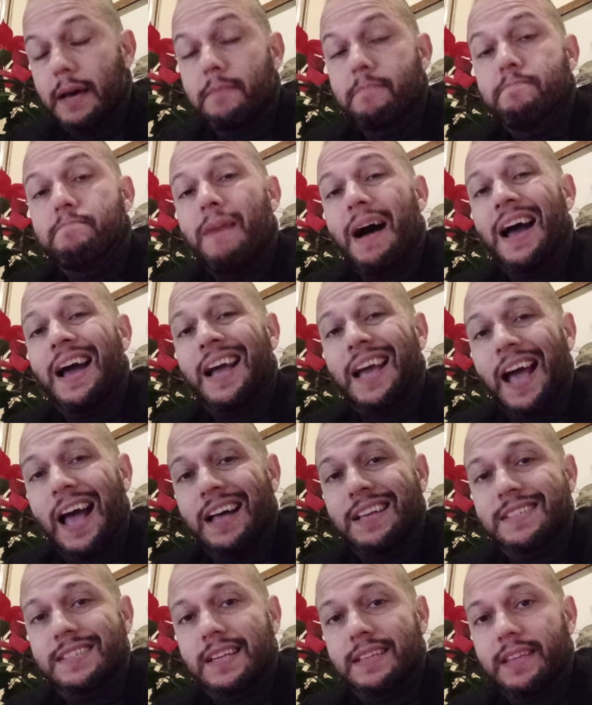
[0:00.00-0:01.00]

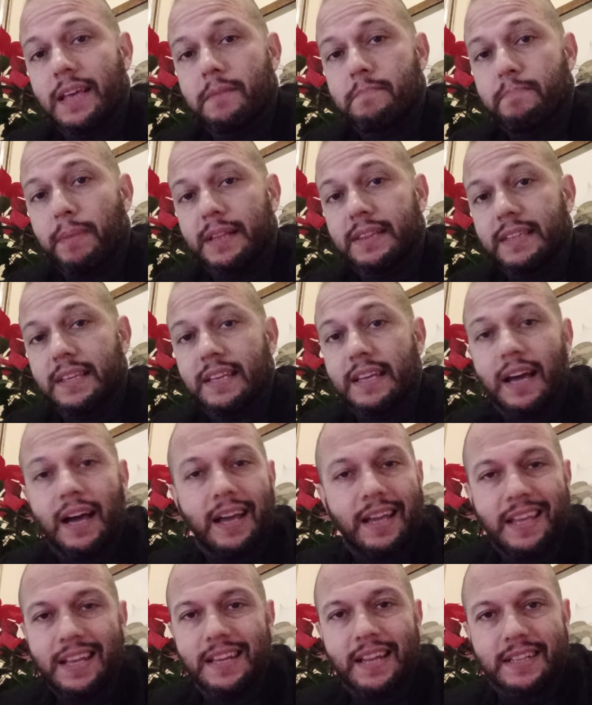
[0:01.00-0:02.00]
mancanza di
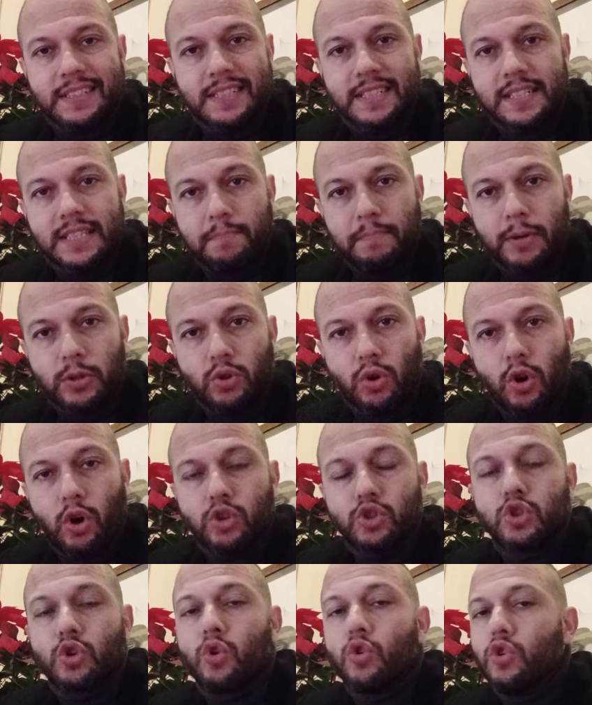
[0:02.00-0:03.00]
empatia, il narcisista
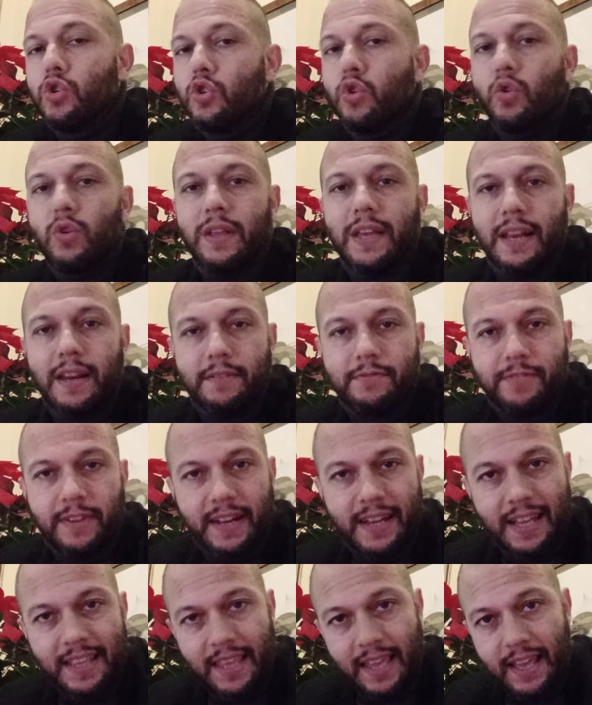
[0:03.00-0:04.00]
patologico non gliene
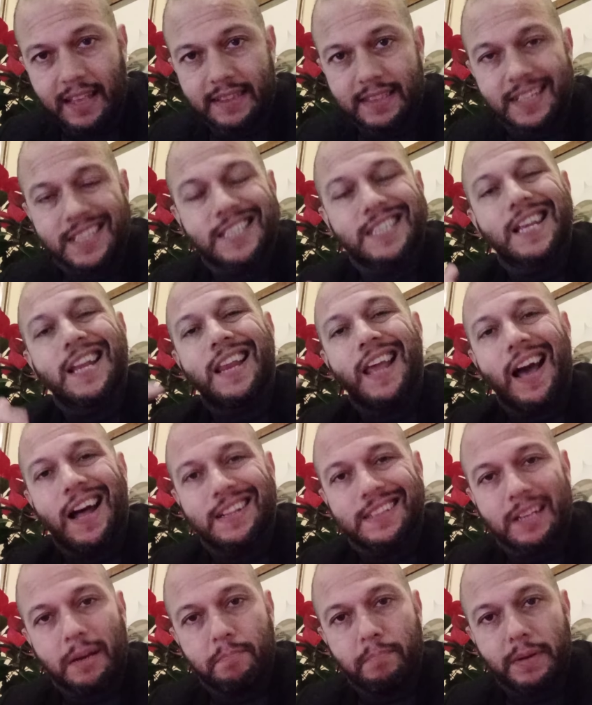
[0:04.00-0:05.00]
frega niente se le
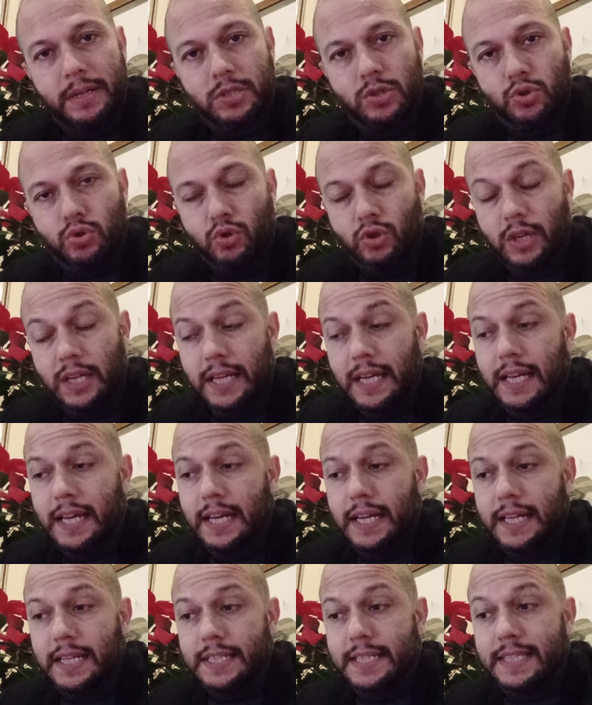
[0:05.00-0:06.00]
altre persone
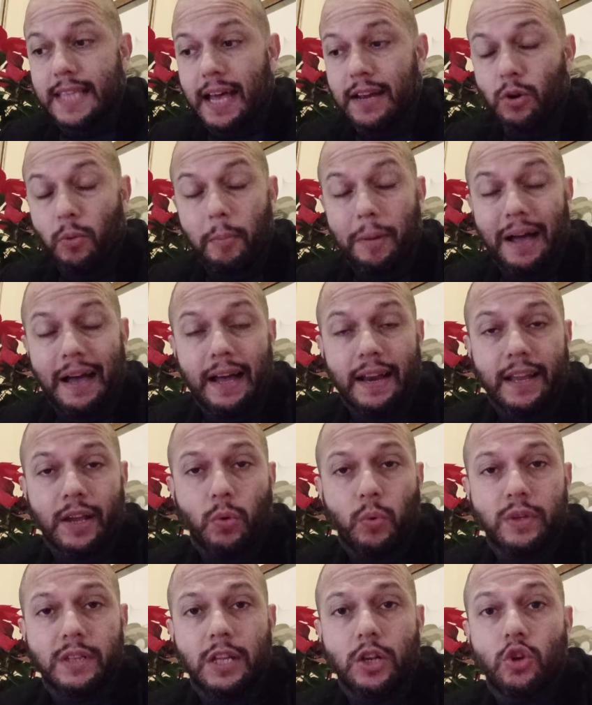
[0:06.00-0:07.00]
stanno male,
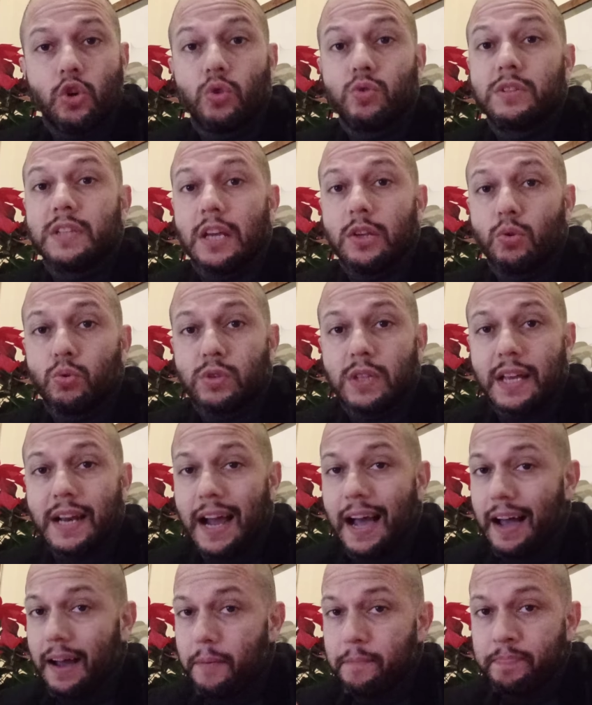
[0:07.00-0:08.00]
quindi non ti
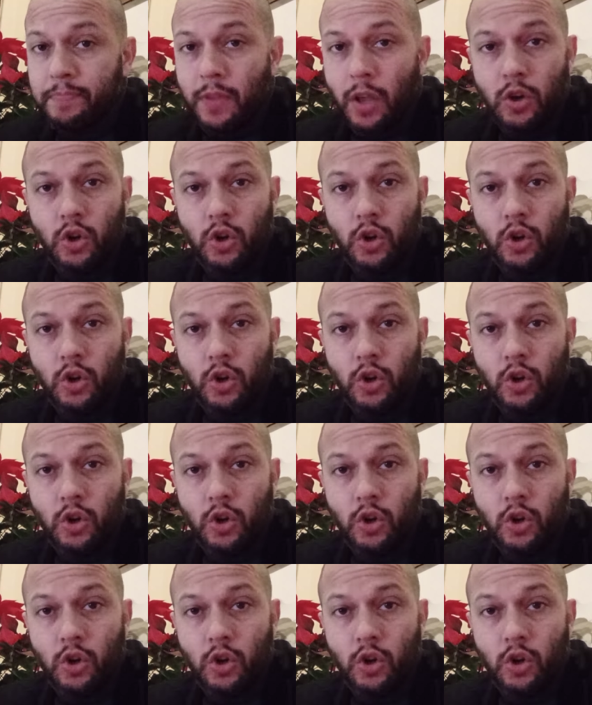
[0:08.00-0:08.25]
aiuterà,